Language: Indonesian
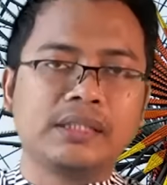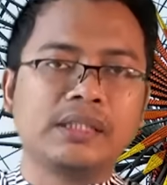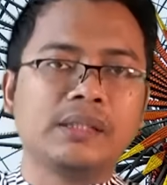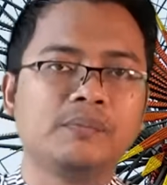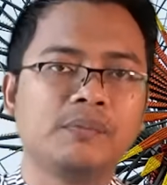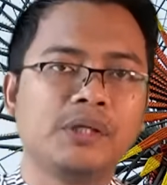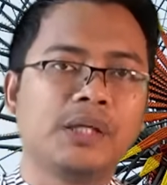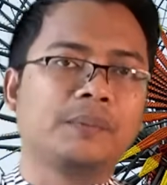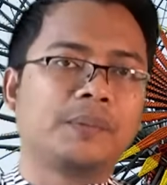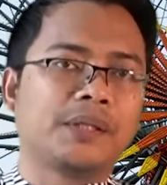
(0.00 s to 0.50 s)
di
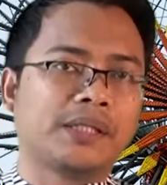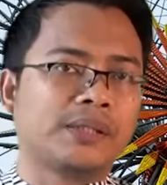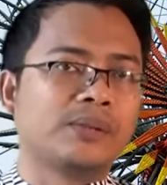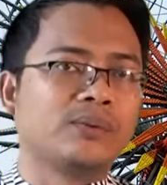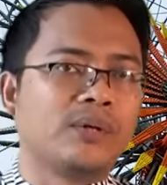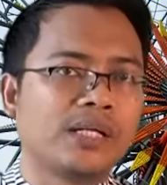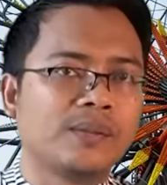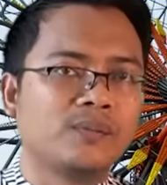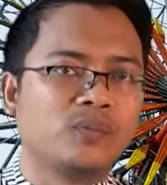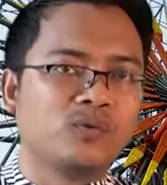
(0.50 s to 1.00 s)
Pilpres
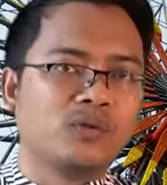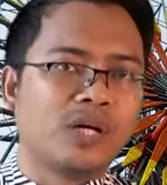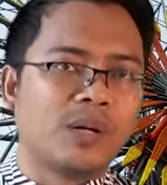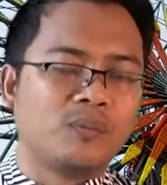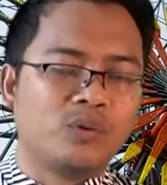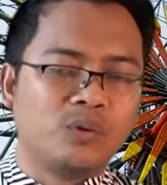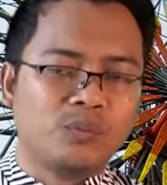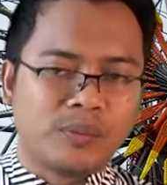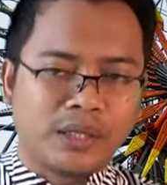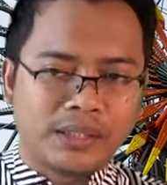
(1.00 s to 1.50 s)

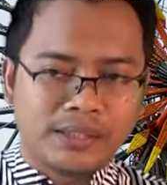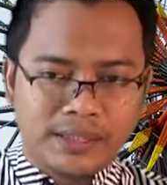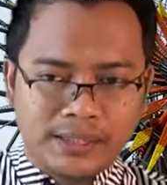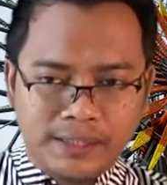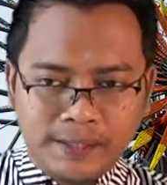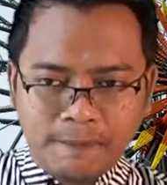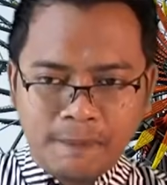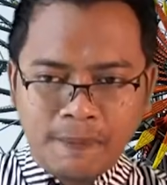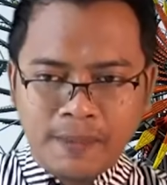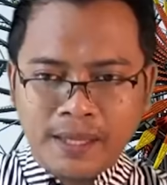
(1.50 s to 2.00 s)
2024.
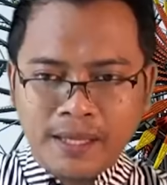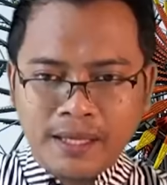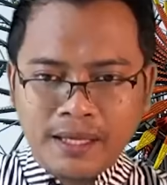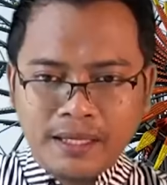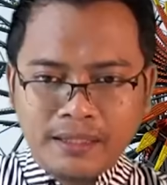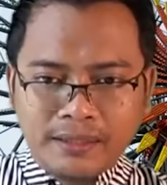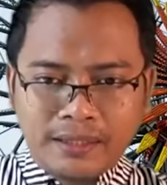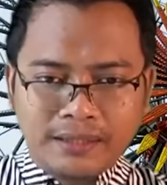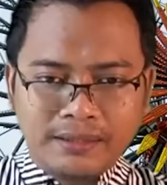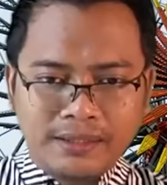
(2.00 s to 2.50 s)
Jadi
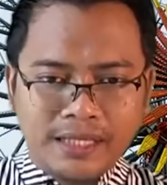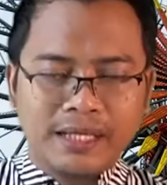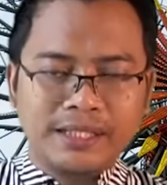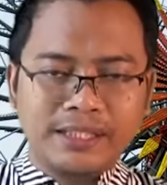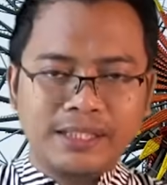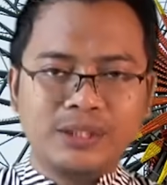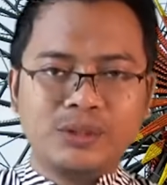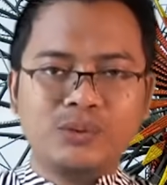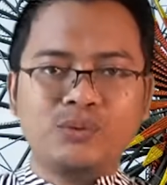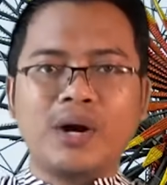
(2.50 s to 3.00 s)

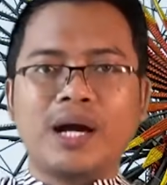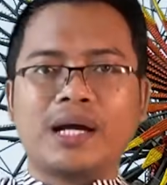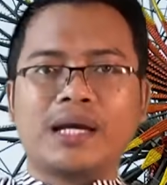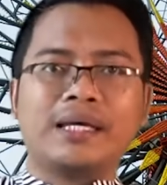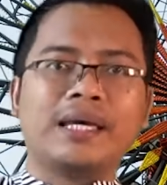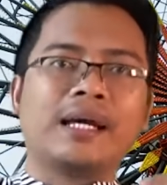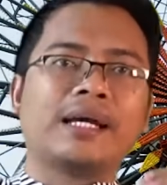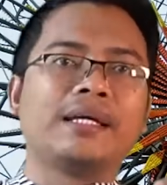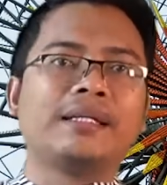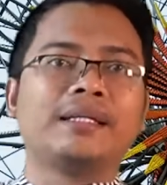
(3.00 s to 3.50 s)
terjadi dua
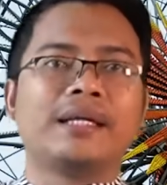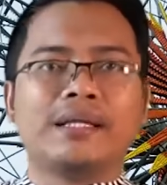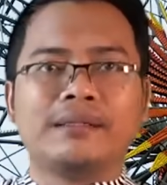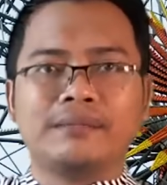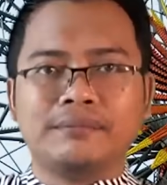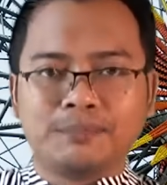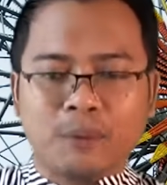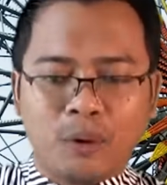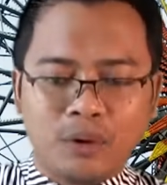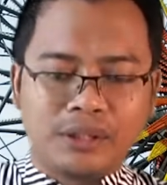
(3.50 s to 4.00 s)

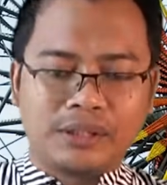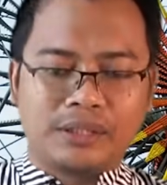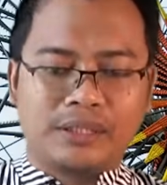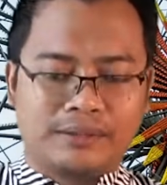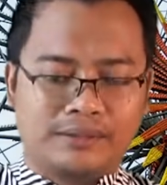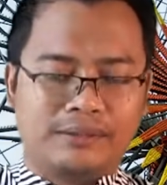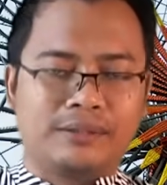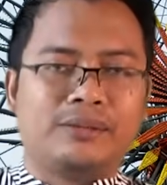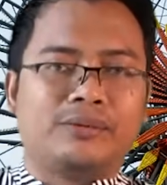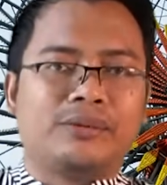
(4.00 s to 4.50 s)
keyakinan
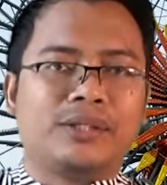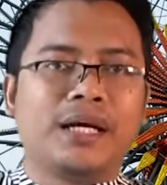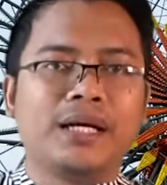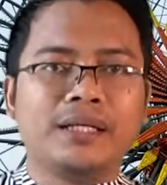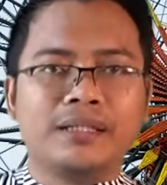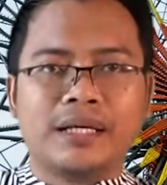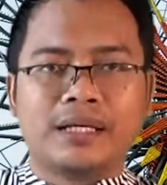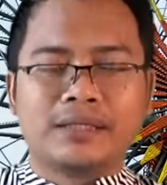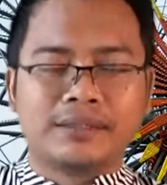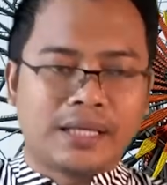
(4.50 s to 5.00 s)
politik gitu
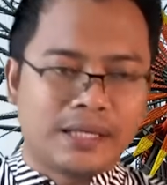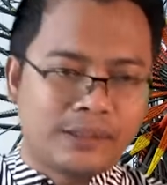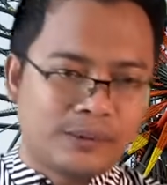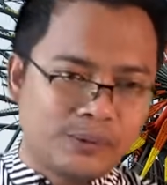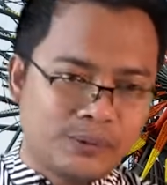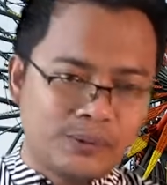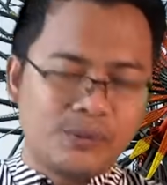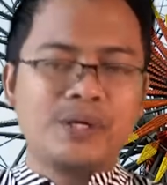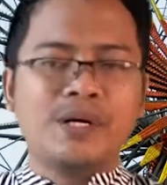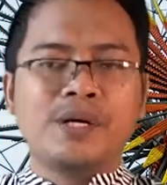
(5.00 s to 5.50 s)
ya. Yang
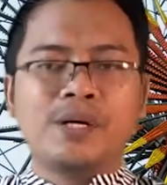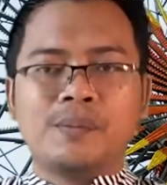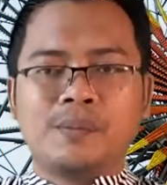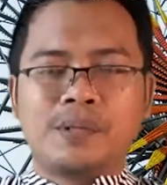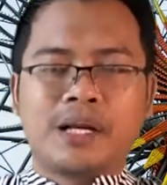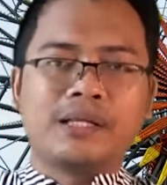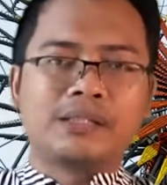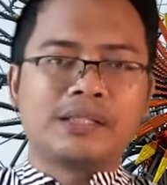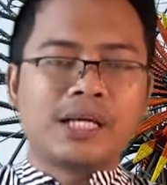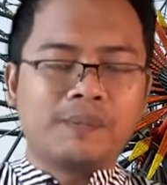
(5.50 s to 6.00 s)
satu
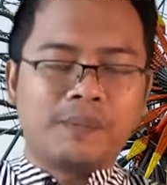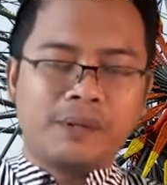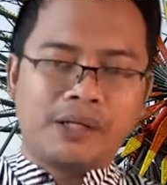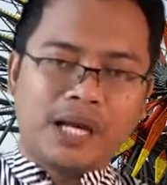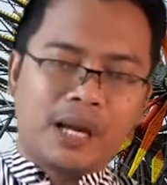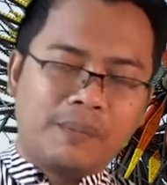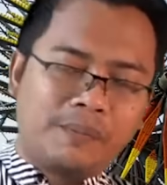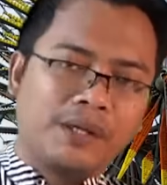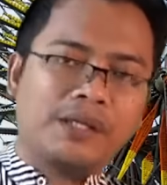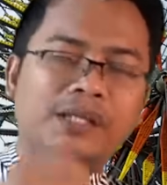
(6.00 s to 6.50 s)
merasa
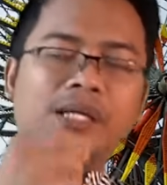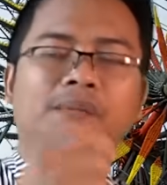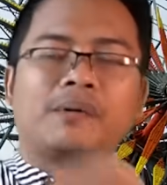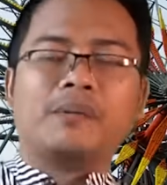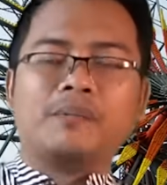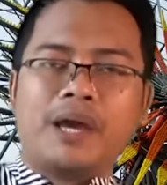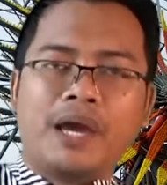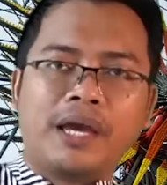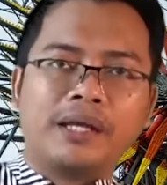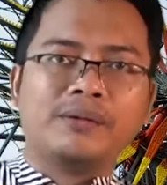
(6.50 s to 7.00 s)
PKB ya
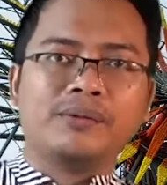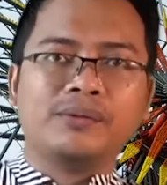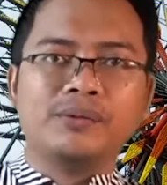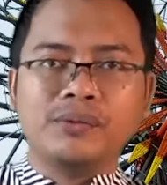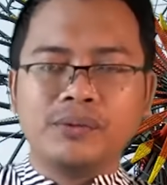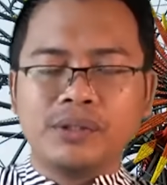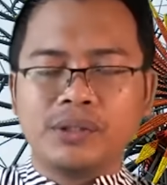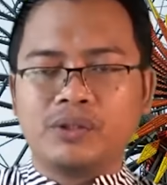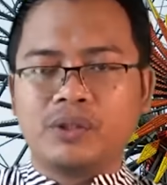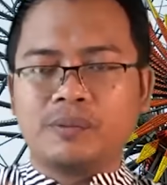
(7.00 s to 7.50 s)

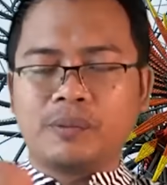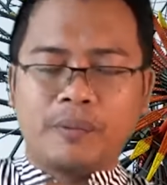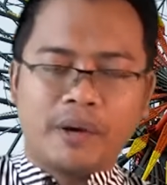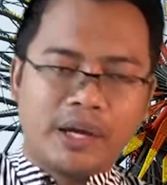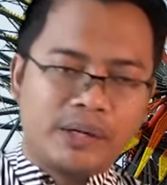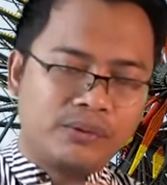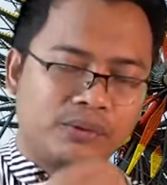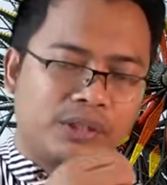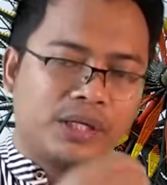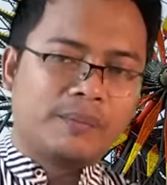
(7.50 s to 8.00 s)
PBNU gitu ya
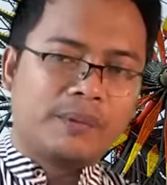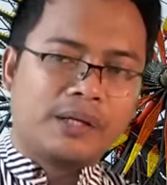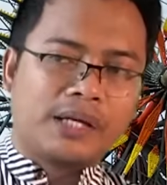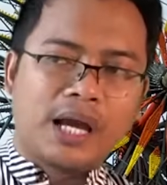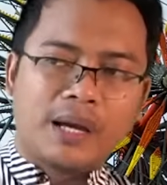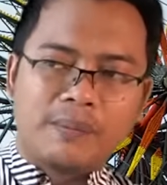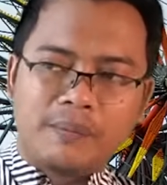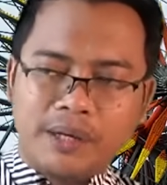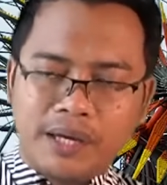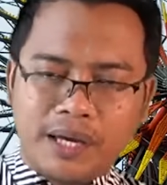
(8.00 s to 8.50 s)
PBNU ya
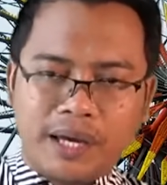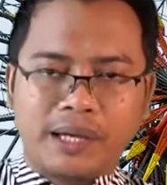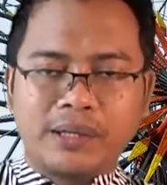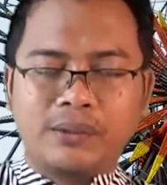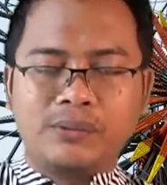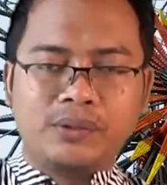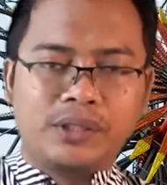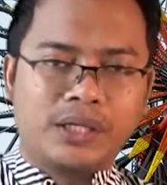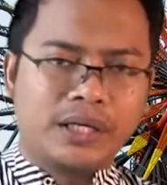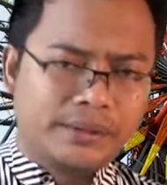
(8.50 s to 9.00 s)
PKB
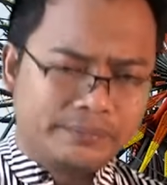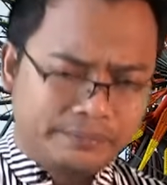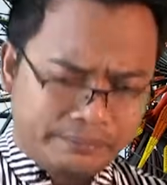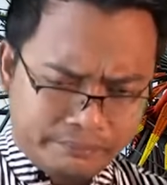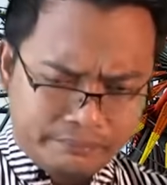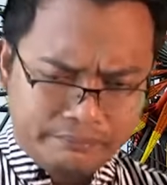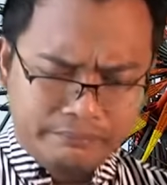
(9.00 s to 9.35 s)
NU yang